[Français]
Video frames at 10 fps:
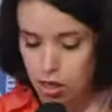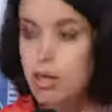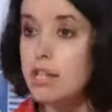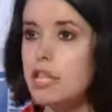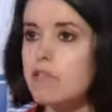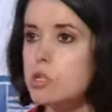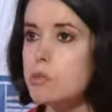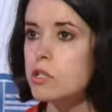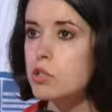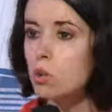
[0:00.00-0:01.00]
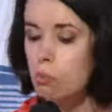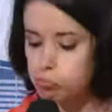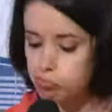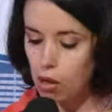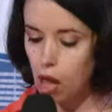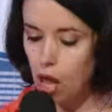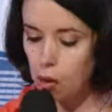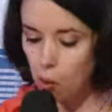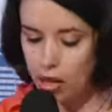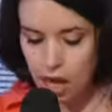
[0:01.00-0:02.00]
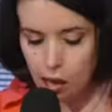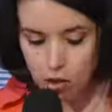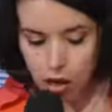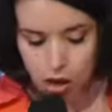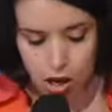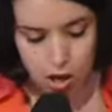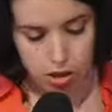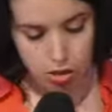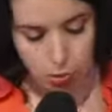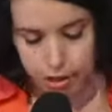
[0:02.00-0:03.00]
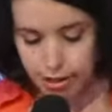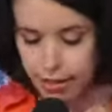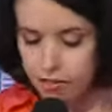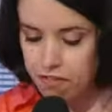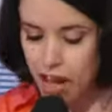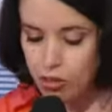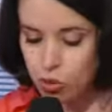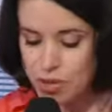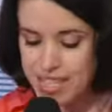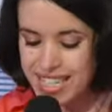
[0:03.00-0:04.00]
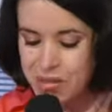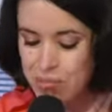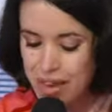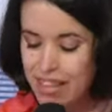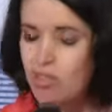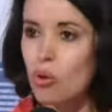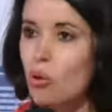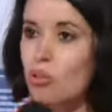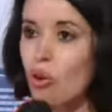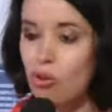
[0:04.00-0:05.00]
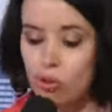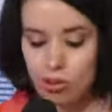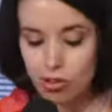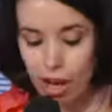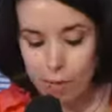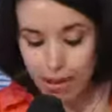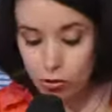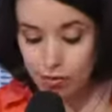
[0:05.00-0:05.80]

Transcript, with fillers: Et les effets spéciaux, incroyable. Hein. non, mais les vagues de 10 mètres dans, la mer de